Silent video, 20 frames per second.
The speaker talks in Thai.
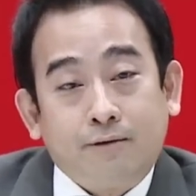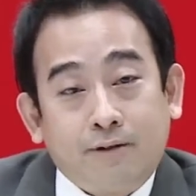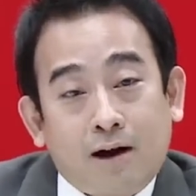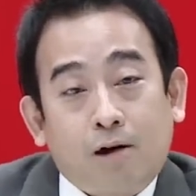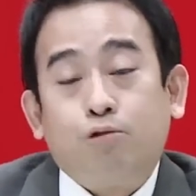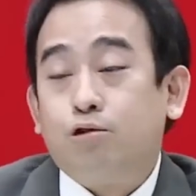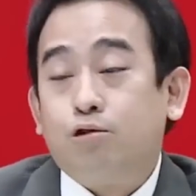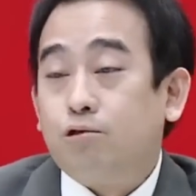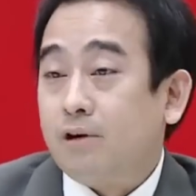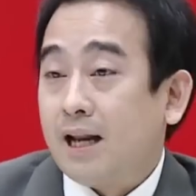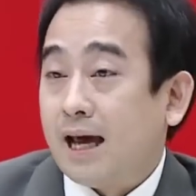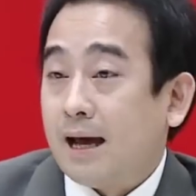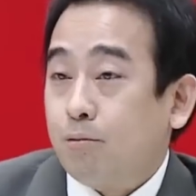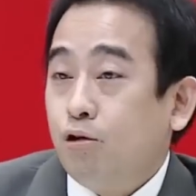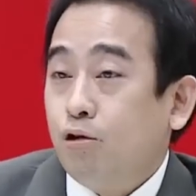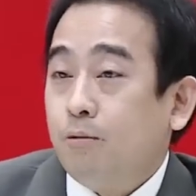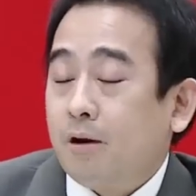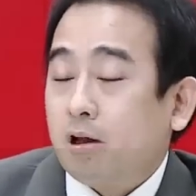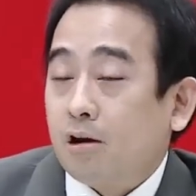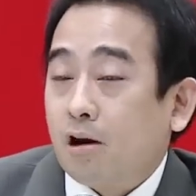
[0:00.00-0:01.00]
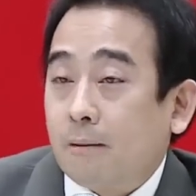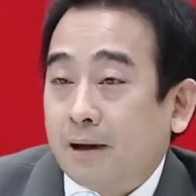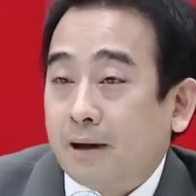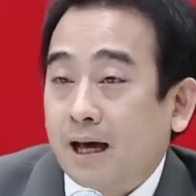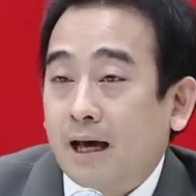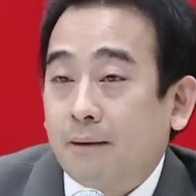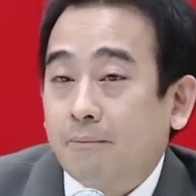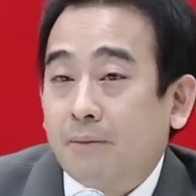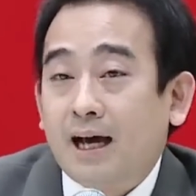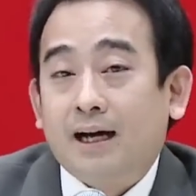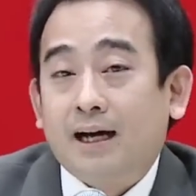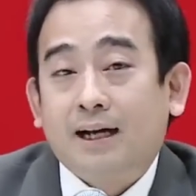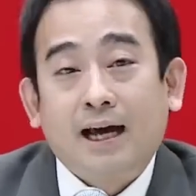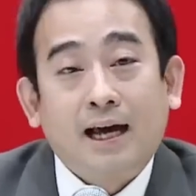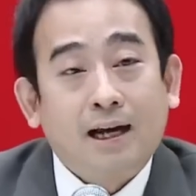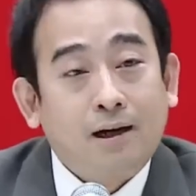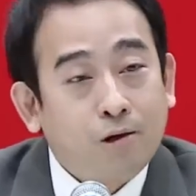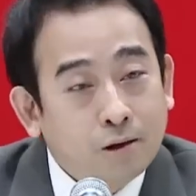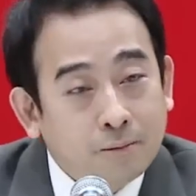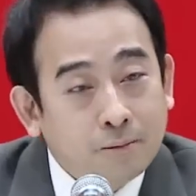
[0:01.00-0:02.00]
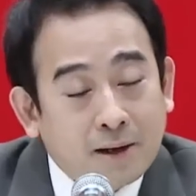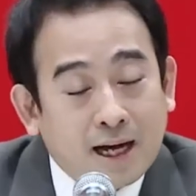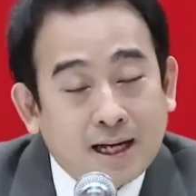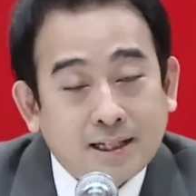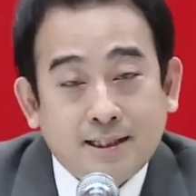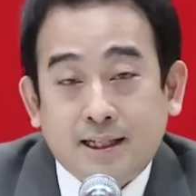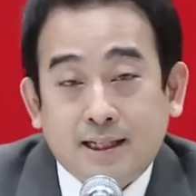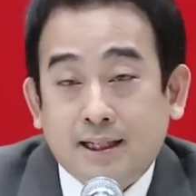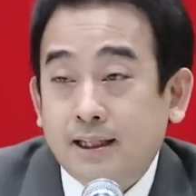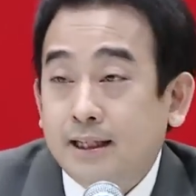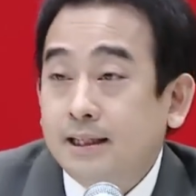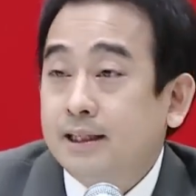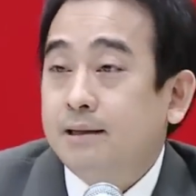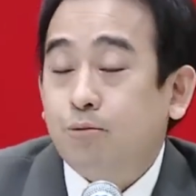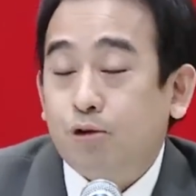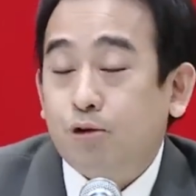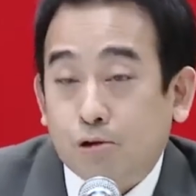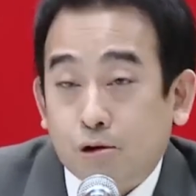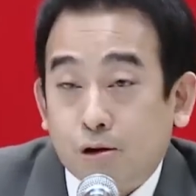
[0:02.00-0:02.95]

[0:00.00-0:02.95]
เราดูแลผู้ประกอบการผ่านการลดภาษีนิติบุค